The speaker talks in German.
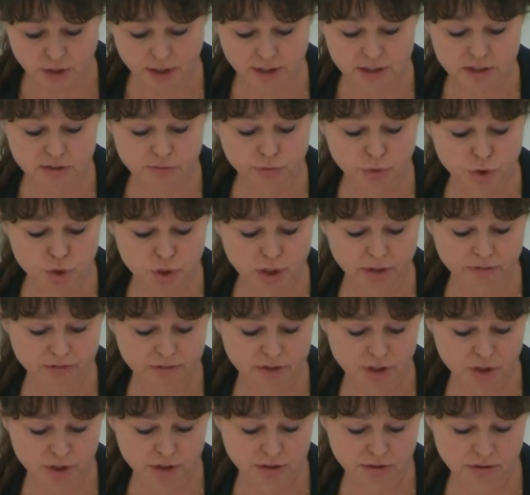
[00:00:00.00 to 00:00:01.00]
als
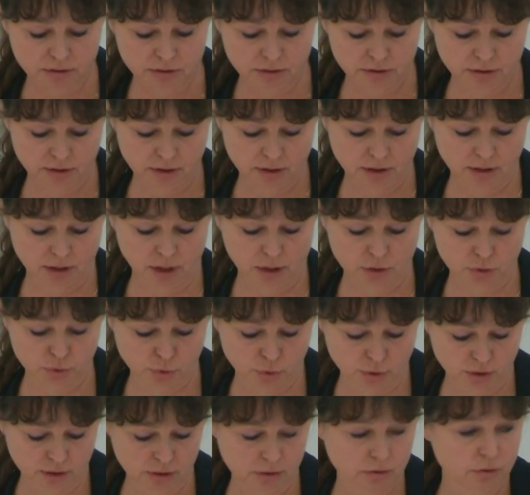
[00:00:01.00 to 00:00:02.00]
wirtschaftlichen
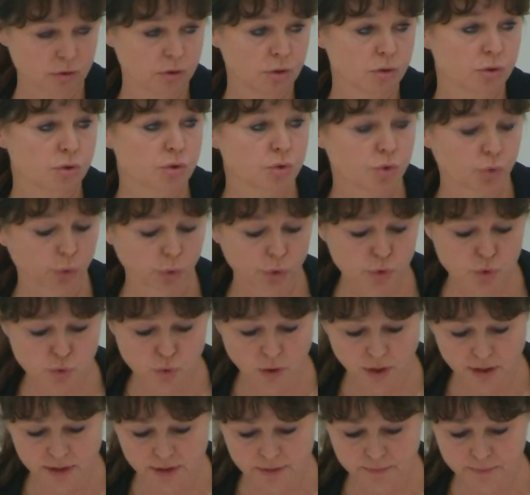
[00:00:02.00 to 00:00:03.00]
Akteur
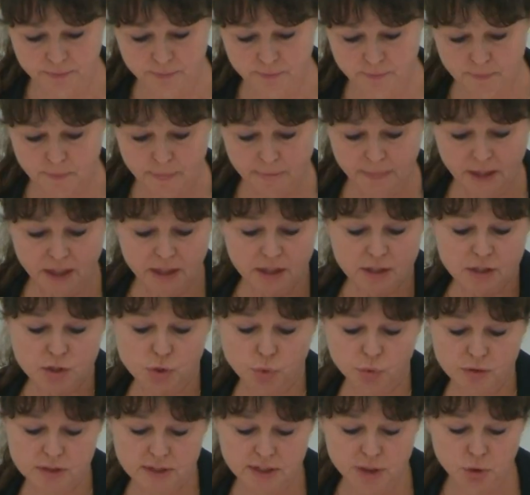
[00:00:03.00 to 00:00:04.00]
zurückzuhalten.
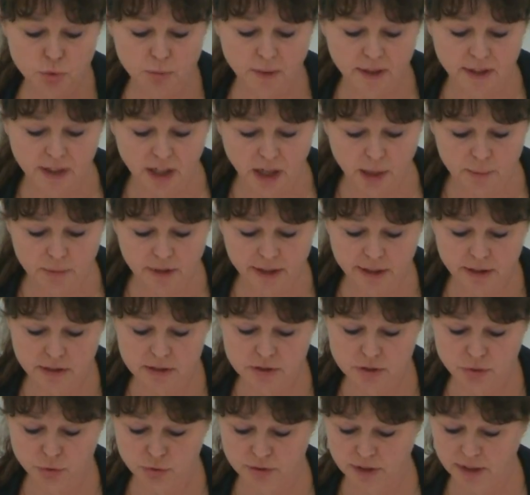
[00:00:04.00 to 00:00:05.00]
So ist die Übernahme
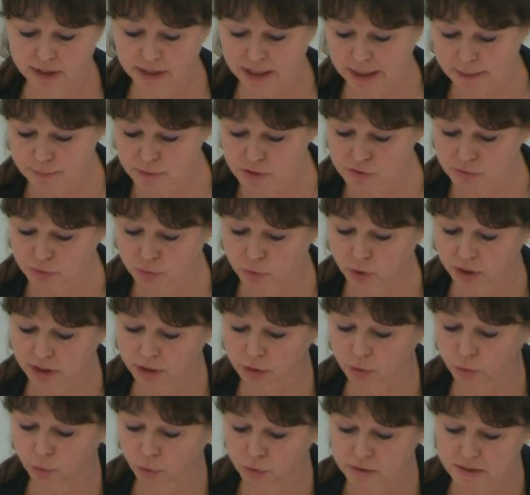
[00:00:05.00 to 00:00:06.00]
eines Unternehmens für
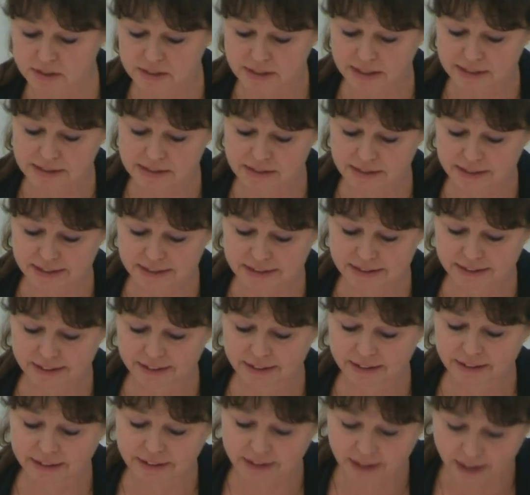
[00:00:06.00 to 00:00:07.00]
ihn grundsätzlich
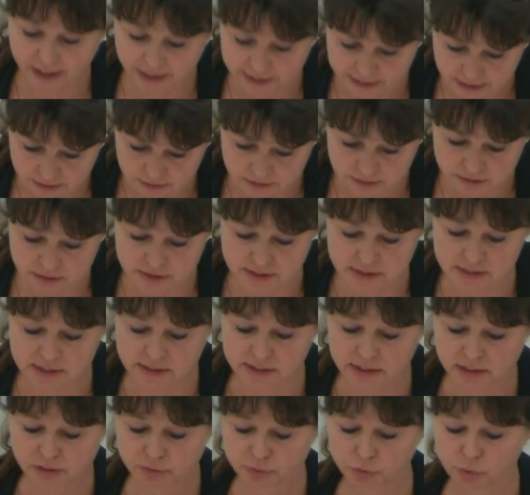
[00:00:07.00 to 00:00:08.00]
kein
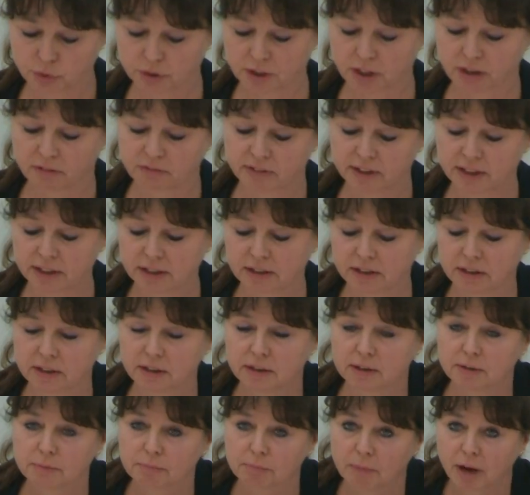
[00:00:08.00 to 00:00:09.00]
zielführender Weg,
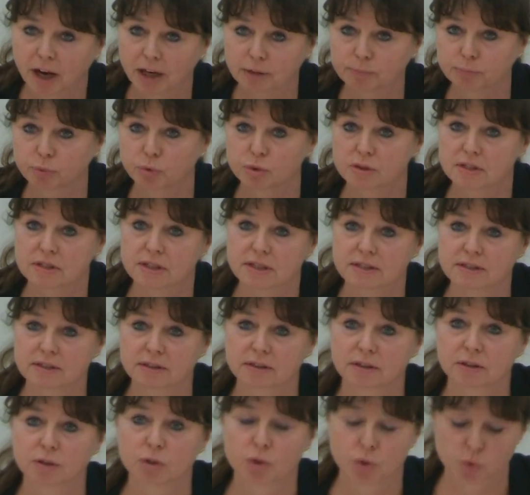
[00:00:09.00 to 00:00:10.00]

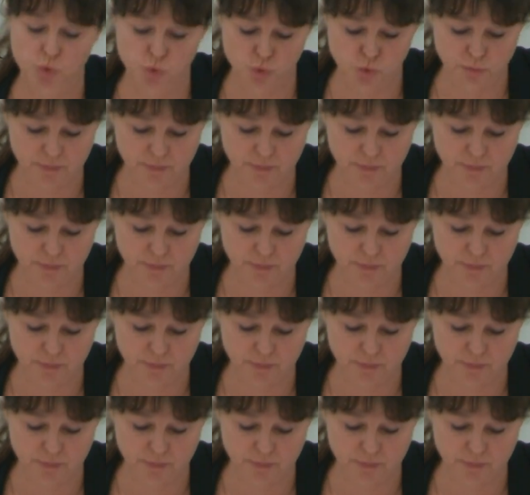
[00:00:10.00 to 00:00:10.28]
Marktprozesse zu